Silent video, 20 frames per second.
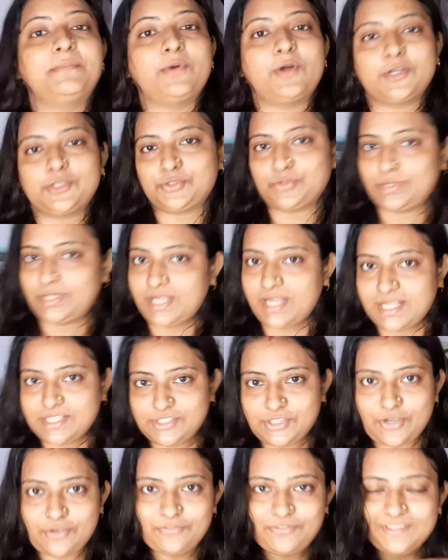বর চলে
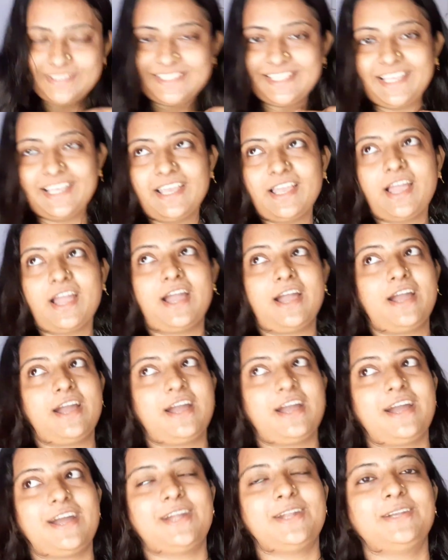গেছে অফিসে
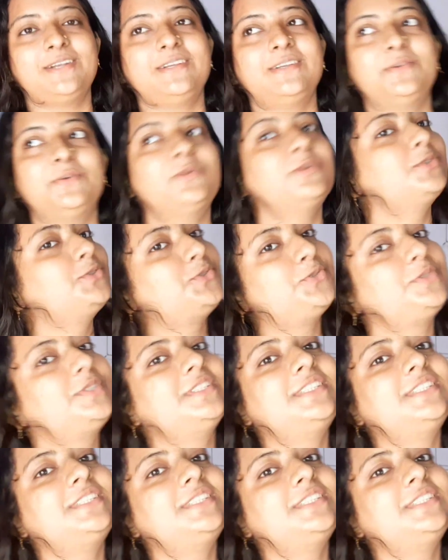আর ওর ছুটি